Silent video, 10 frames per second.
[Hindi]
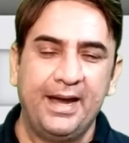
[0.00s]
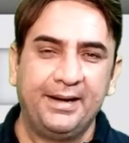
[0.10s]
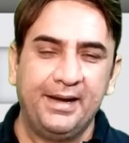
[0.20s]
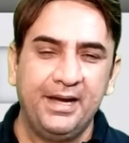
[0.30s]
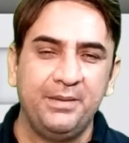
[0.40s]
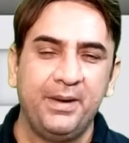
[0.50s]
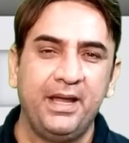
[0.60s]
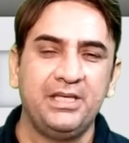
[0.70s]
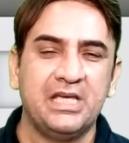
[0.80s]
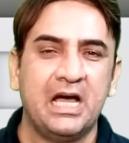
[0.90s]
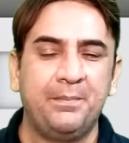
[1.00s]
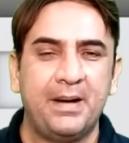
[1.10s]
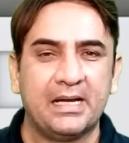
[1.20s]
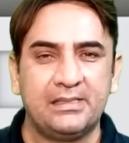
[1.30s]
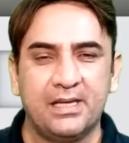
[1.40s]
एडलीड में जहां
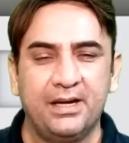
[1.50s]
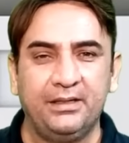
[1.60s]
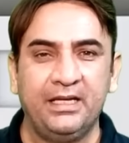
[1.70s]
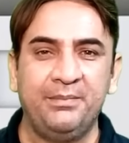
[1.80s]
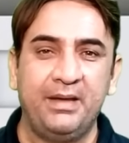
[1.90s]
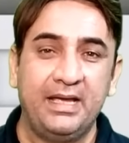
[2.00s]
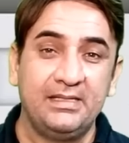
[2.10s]
पाकिस्तान टीम